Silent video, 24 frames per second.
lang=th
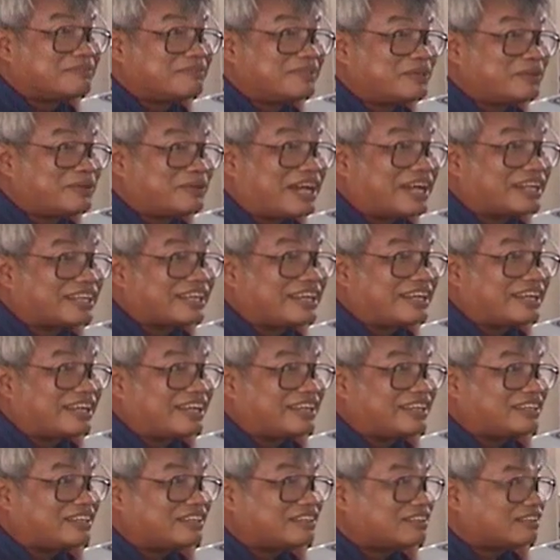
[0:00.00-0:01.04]
ไม่รู้นานแค่ไหน
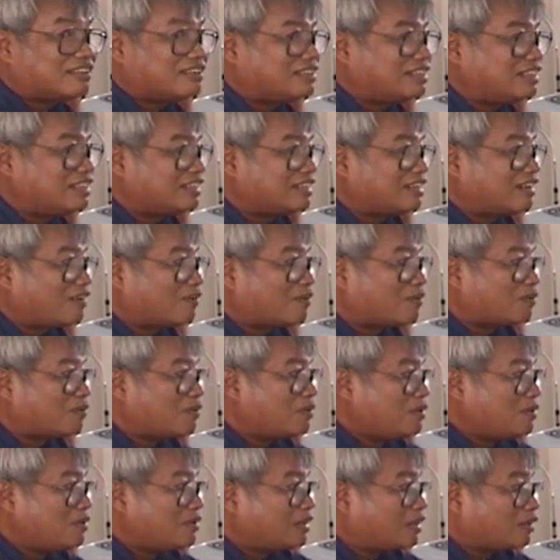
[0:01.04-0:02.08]
ก็คือเรา
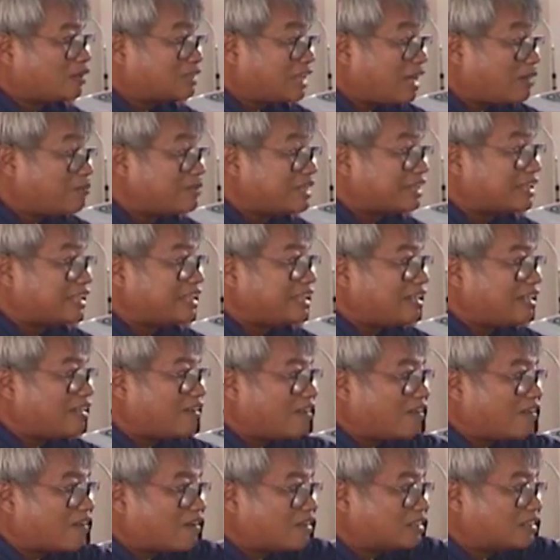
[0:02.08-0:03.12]
เราทำอย่างนี้
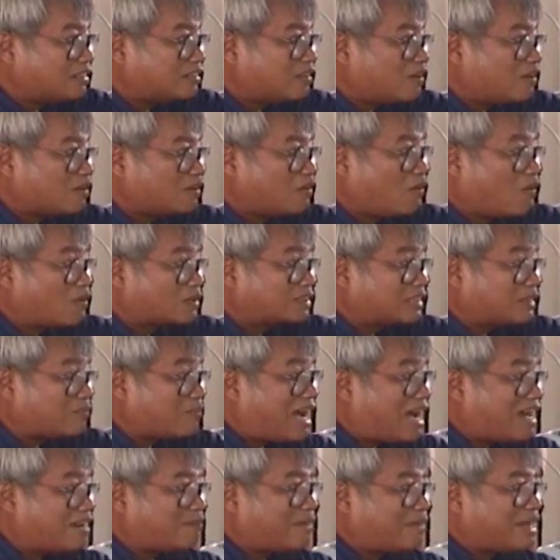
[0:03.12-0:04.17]
แล้วเราก็จะต้องออกจาก
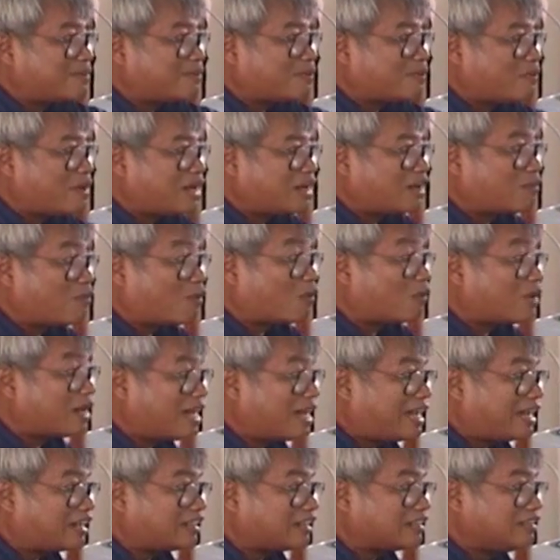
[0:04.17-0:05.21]
บ้านไปเพราะว่าเราบอกว่า
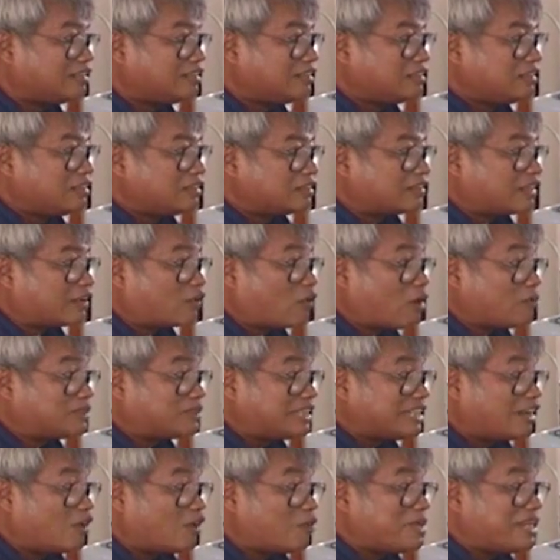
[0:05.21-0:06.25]
แรงแต่ความ
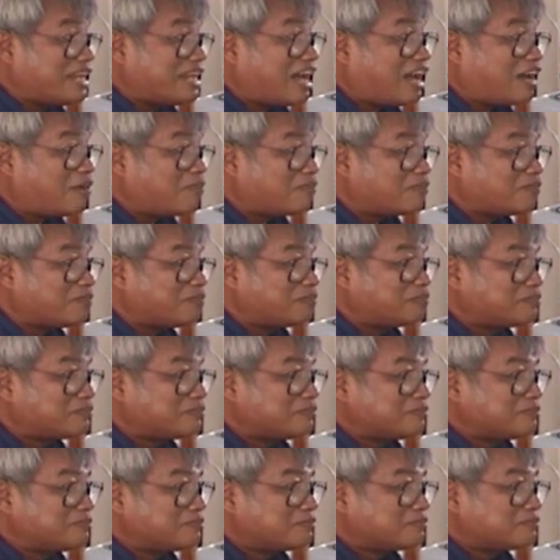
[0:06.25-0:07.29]
จริงเรามี
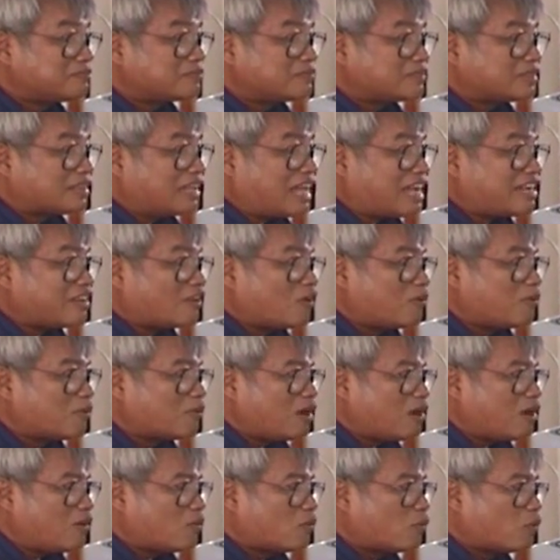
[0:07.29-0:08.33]
น้ำ หลายคนบอ
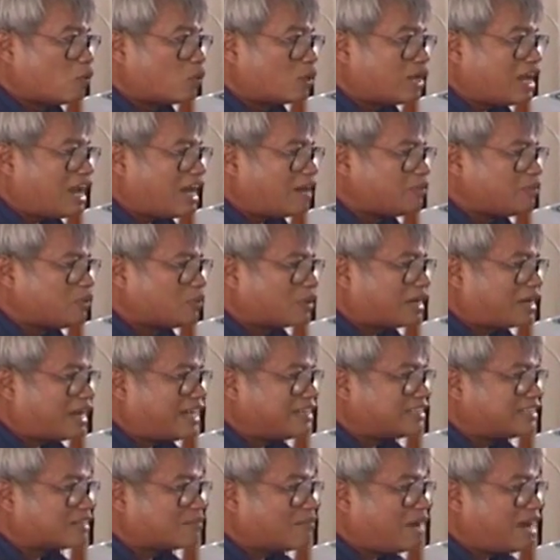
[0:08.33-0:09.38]
กว่าหูน้ำอยู่ไก
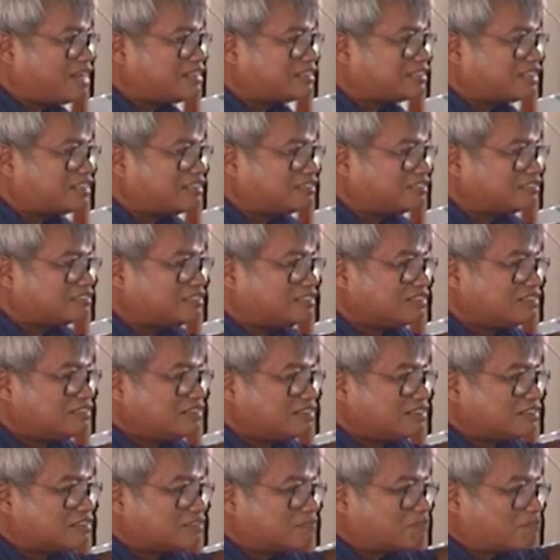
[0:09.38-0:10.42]
ลจากบ้านฉัน
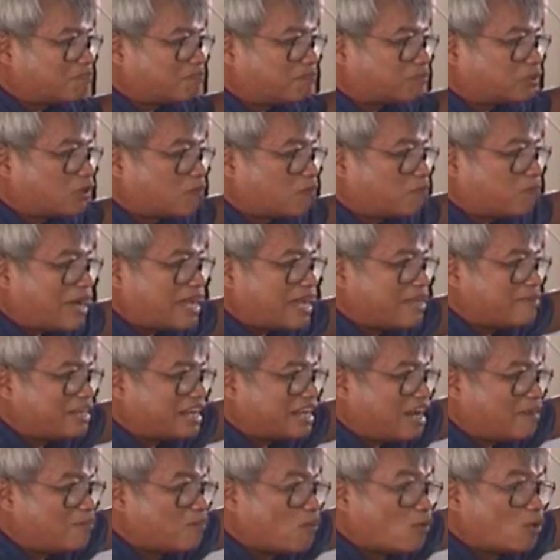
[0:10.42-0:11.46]
ต้องไป
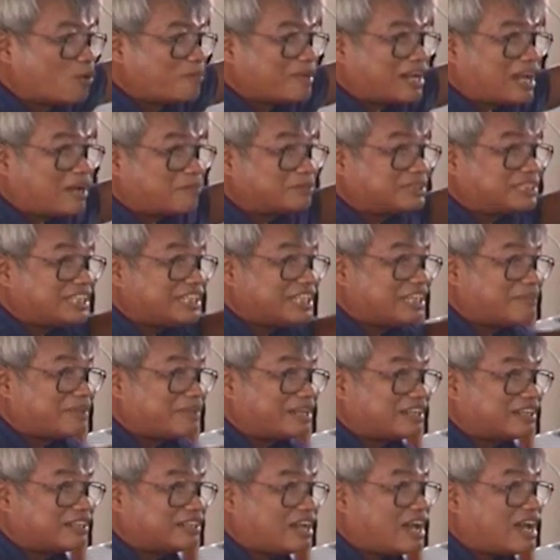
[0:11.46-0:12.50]
แม่น้ำมูลแม่น้ำชี
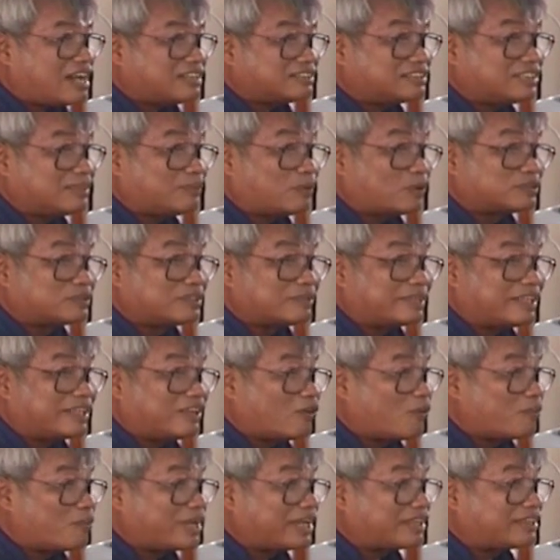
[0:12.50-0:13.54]
เป็นห้าสิบหกสิบ
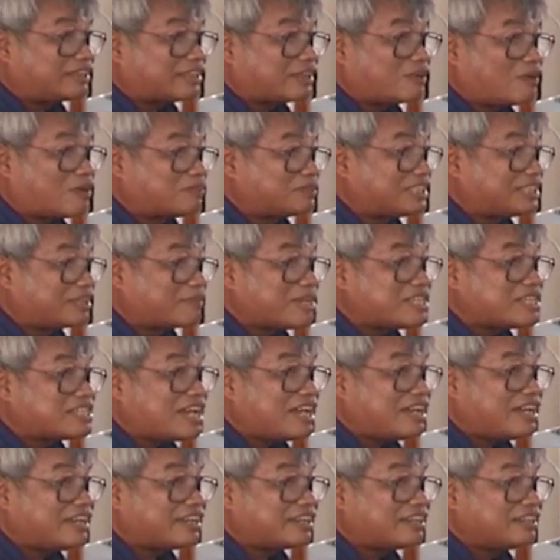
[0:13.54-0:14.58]
กิโลเมตร แต่ความจริงไม่
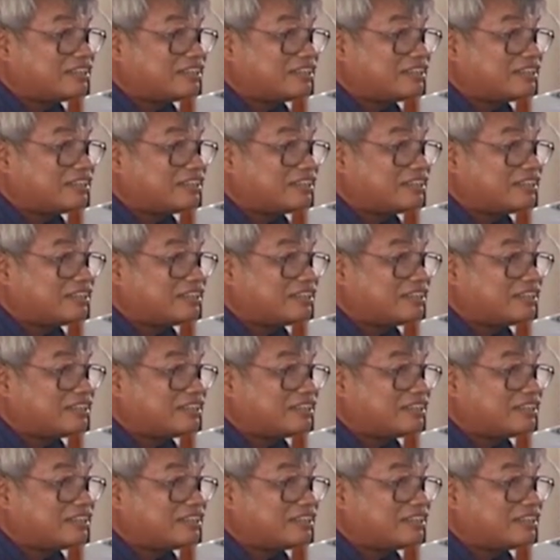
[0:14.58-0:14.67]
ใช่